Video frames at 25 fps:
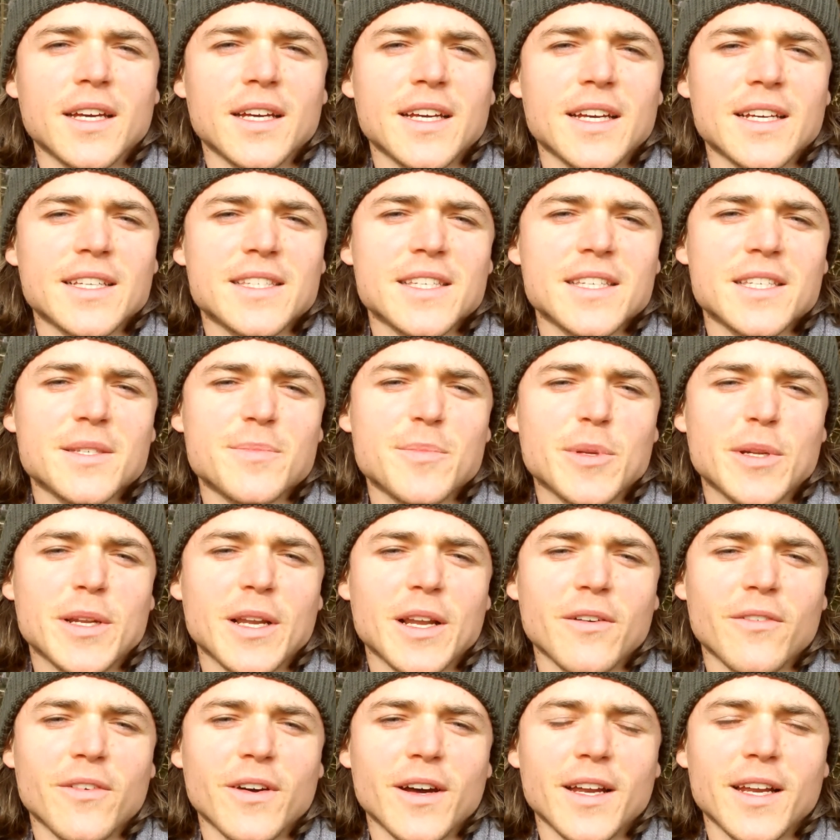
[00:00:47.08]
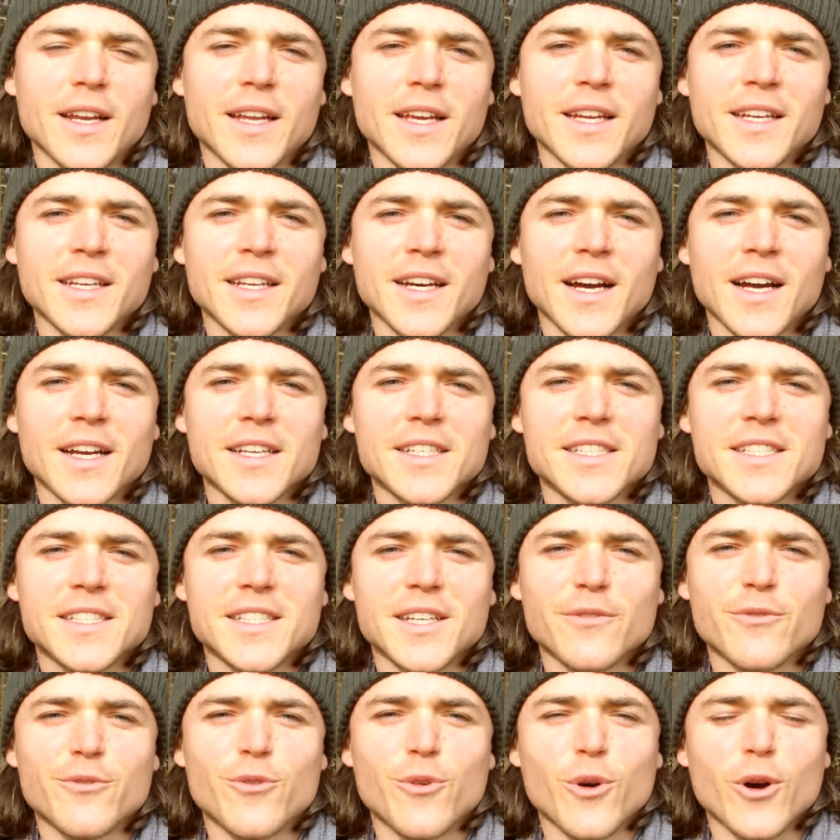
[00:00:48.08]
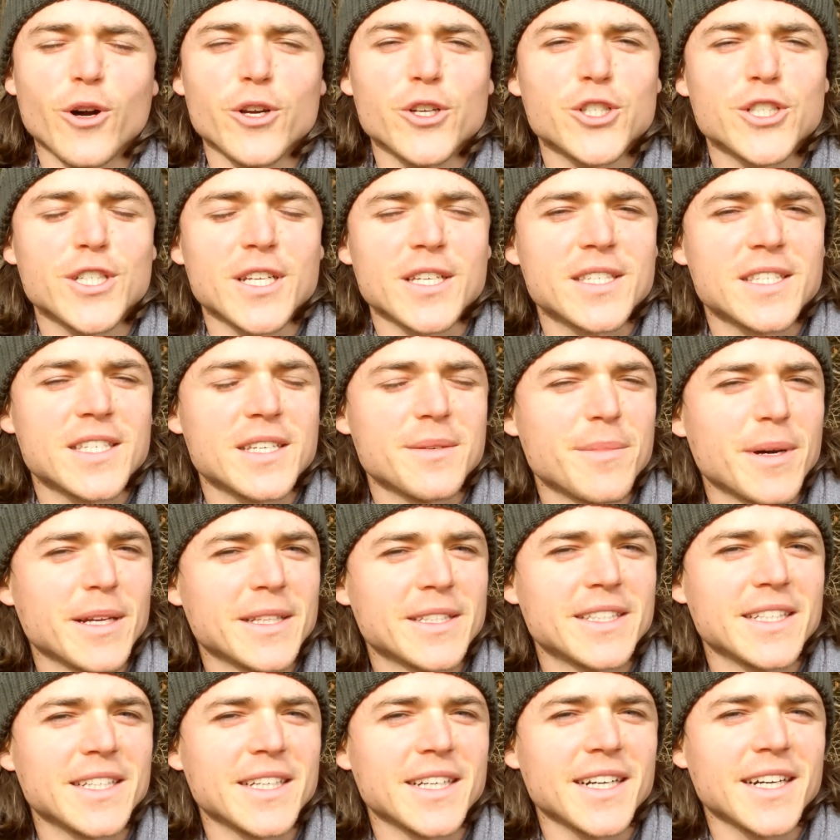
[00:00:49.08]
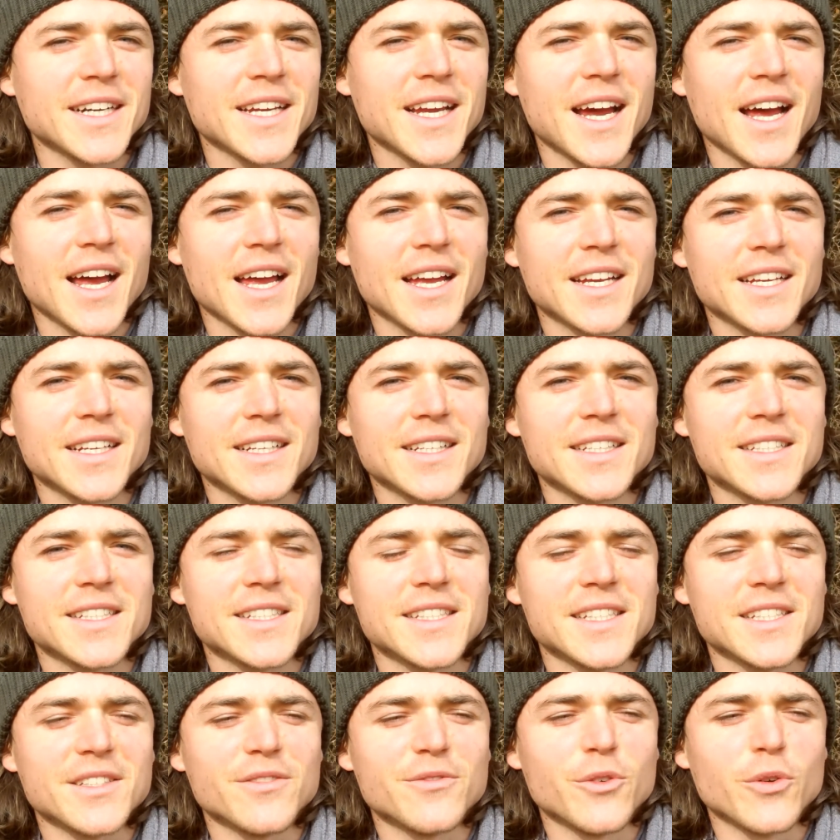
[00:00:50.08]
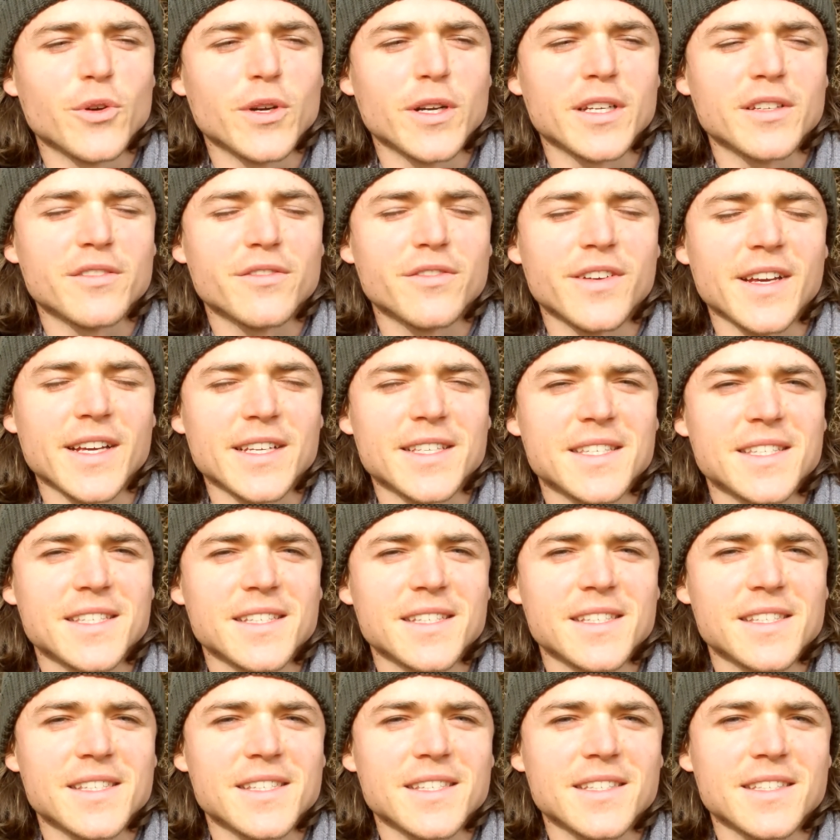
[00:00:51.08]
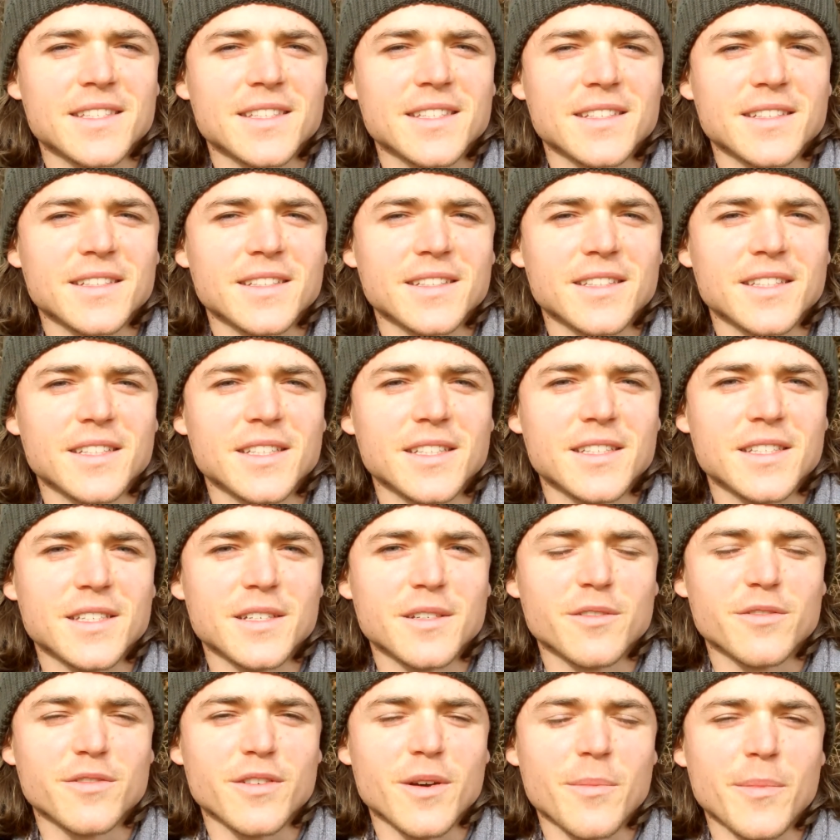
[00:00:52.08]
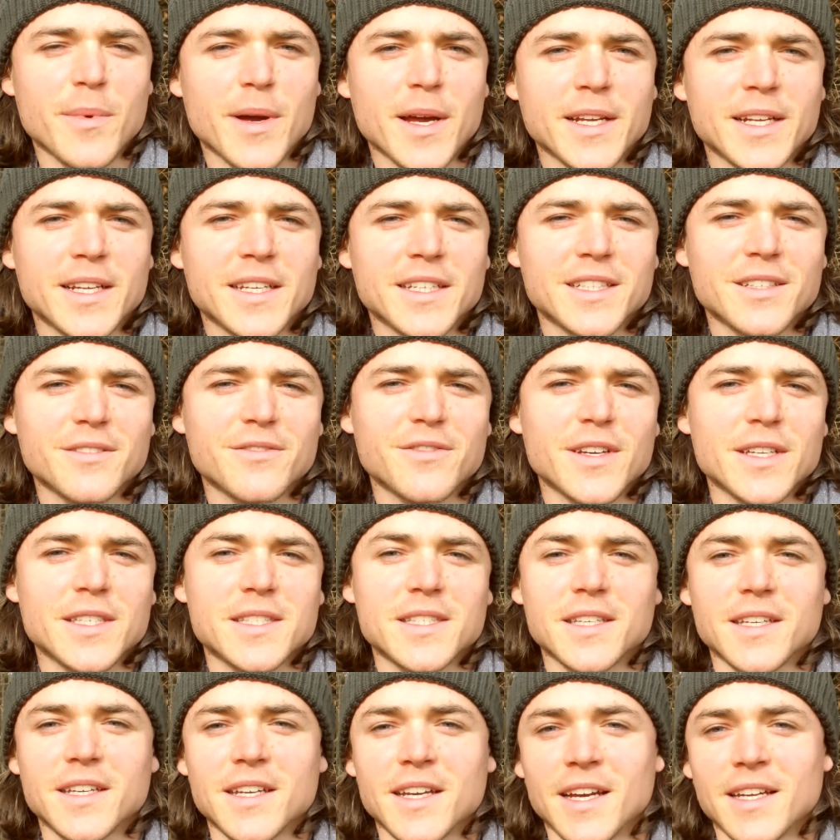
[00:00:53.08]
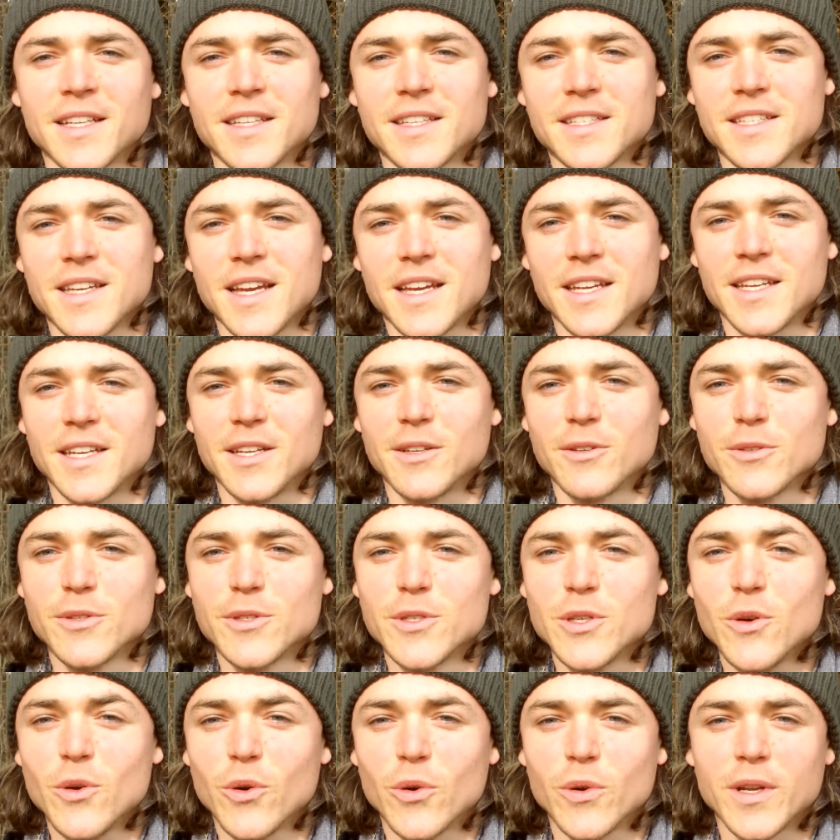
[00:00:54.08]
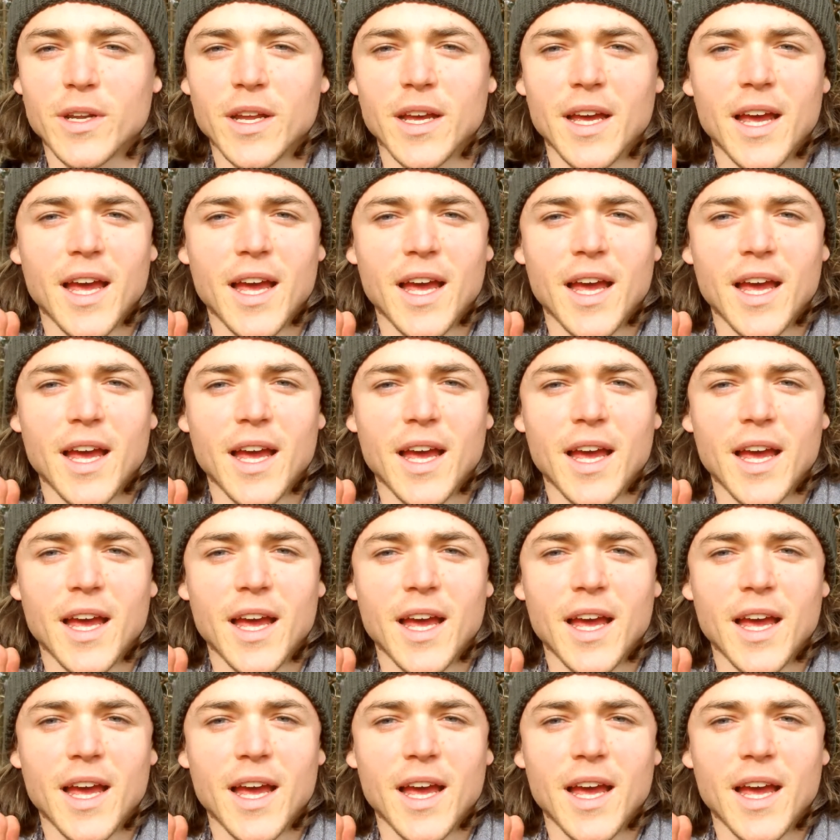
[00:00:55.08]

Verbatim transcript: Es ist mittlerweile hinreichend erforscht, dass die Materie eigentlich nicht wirklich fest ist diese vermeintliche Festigkeit ist eine Illusion.